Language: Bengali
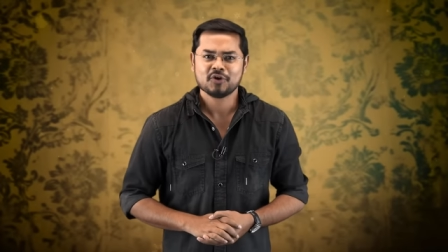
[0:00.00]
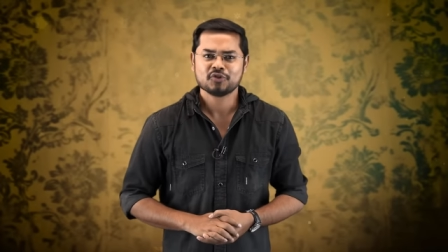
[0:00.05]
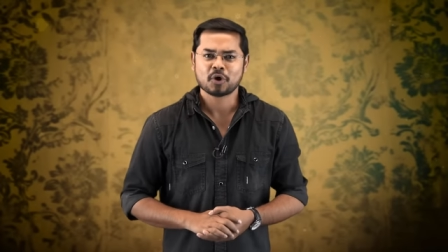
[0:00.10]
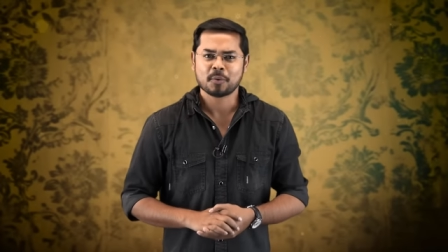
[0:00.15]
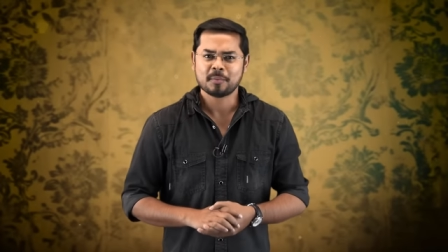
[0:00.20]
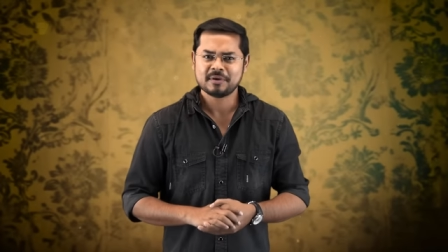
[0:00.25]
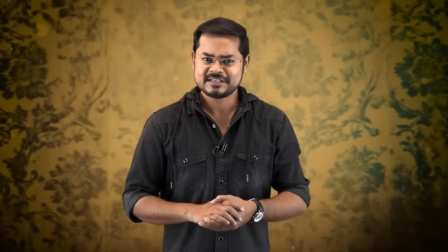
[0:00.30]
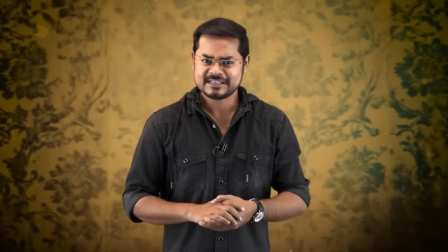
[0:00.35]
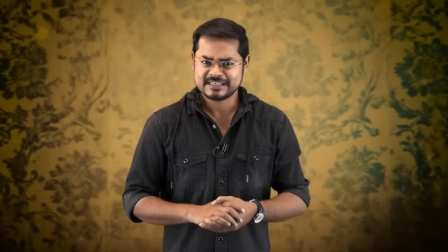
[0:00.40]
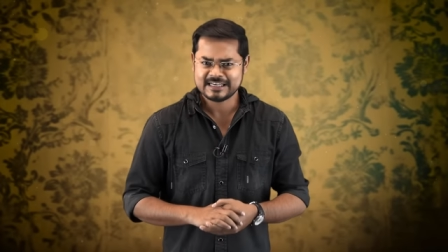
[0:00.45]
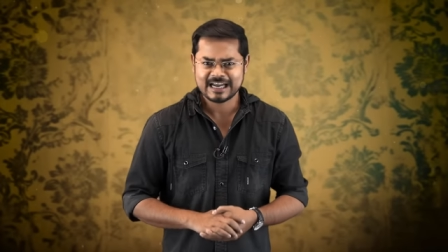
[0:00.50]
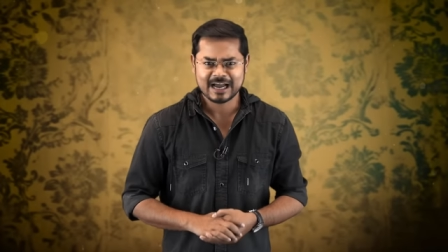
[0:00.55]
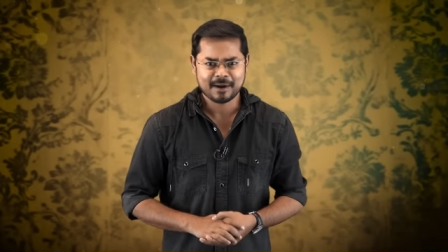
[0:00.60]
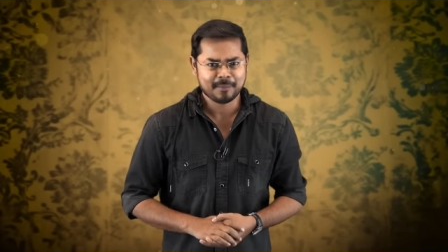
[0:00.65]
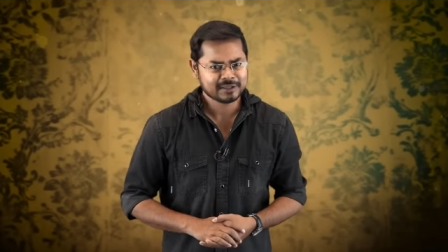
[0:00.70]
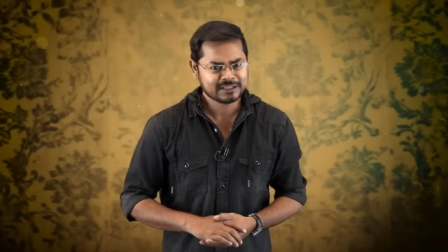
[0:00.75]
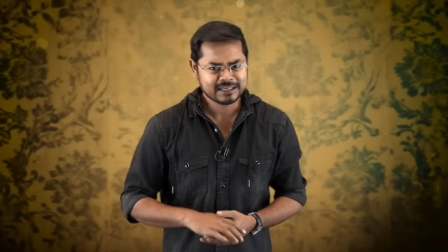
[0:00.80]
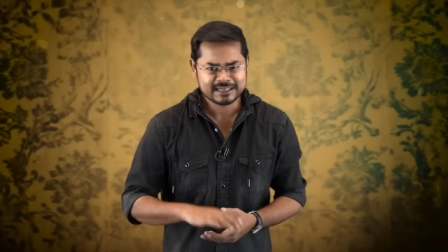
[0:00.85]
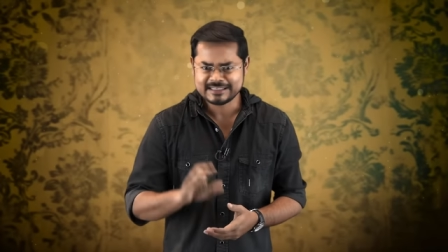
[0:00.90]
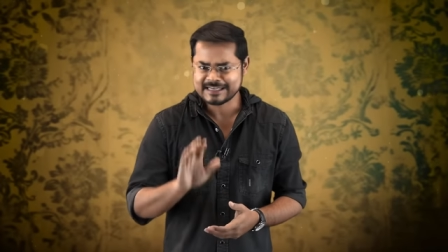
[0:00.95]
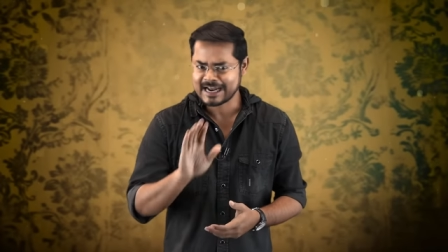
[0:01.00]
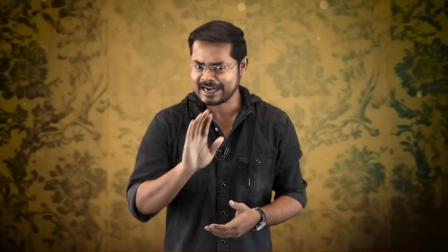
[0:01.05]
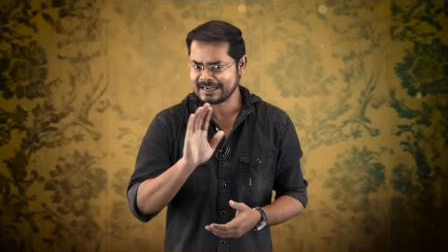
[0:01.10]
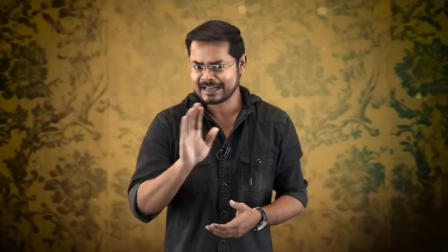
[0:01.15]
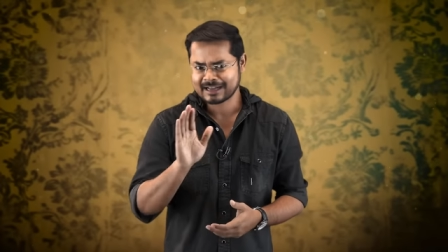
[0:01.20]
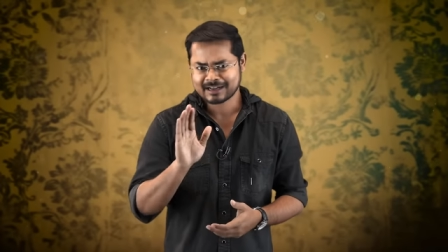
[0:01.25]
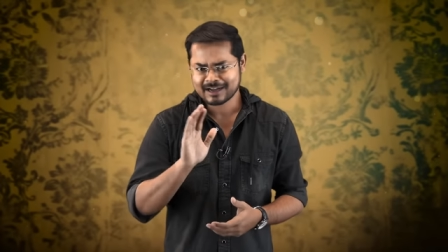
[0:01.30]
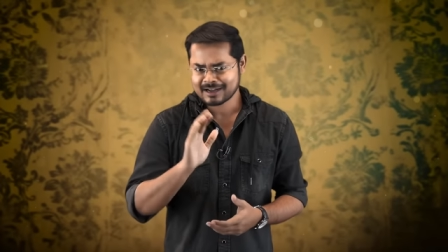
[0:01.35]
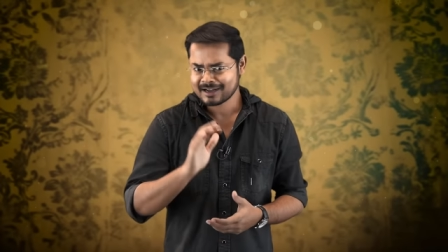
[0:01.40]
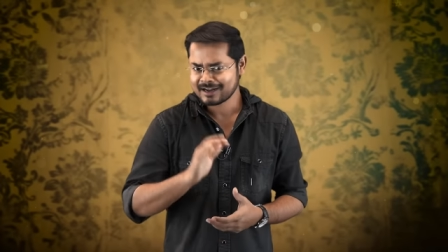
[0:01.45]
তবে সে আমাদের
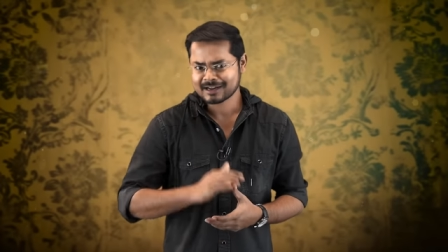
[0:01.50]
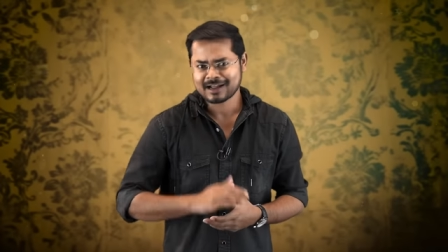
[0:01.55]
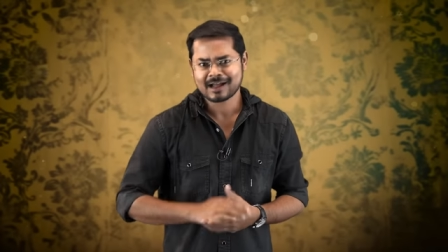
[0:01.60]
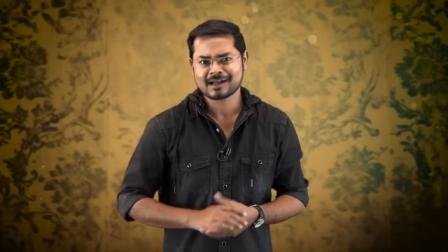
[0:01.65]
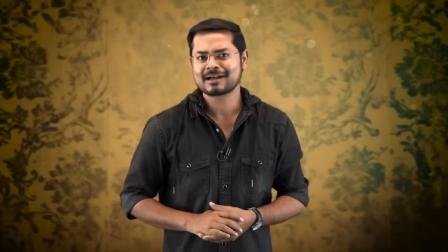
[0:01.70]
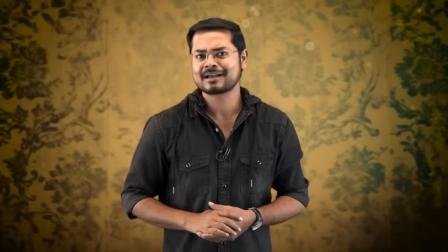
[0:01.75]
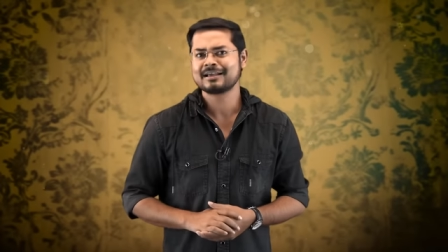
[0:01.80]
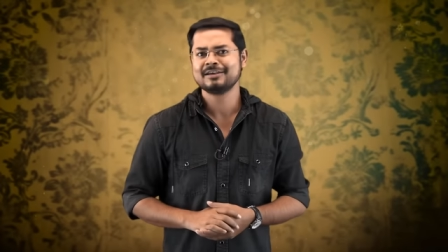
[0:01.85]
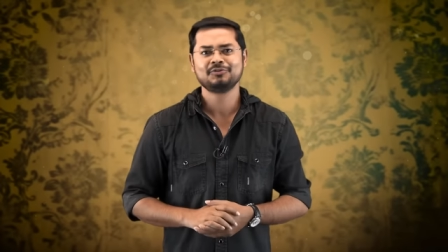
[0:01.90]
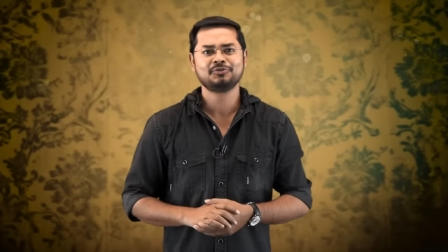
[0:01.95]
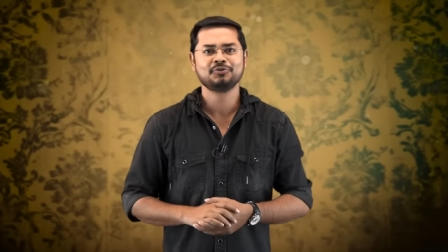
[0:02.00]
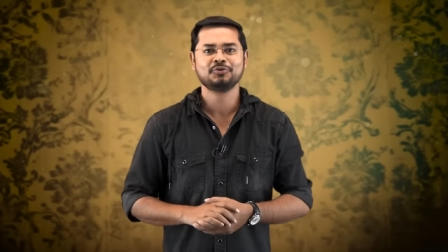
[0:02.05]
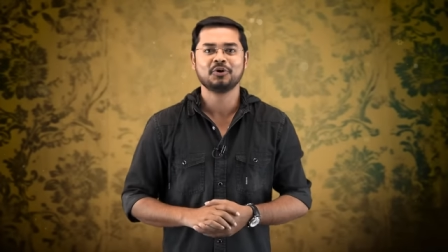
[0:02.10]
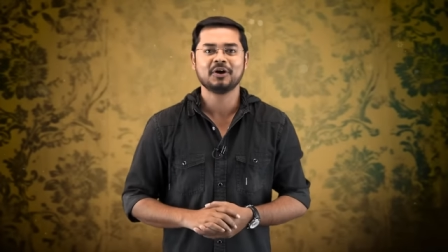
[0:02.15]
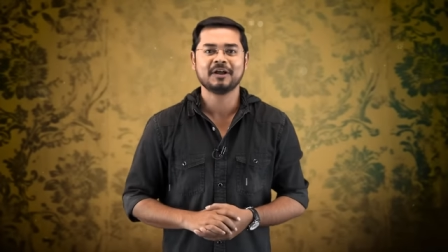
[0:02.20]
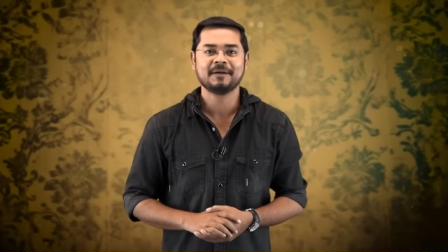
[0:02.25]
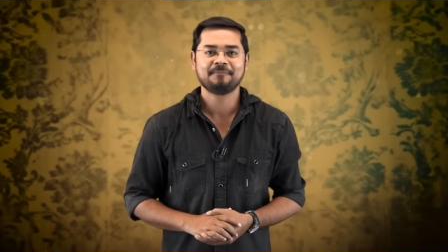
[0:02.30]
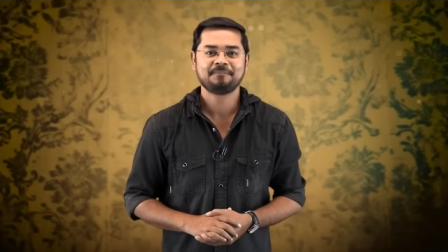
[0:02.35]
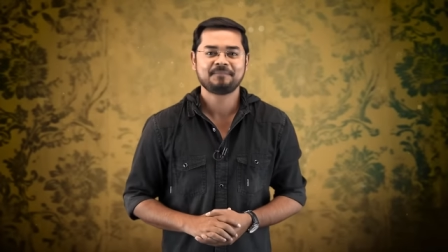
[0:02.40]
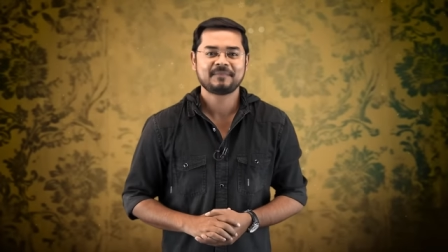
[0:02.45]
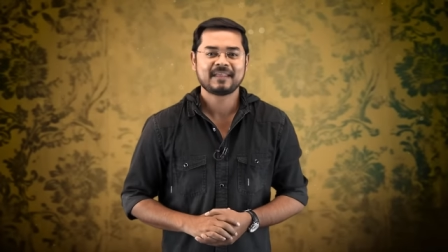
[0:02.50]
জ্যাঠা কাকার কাকা কিন্তু নয়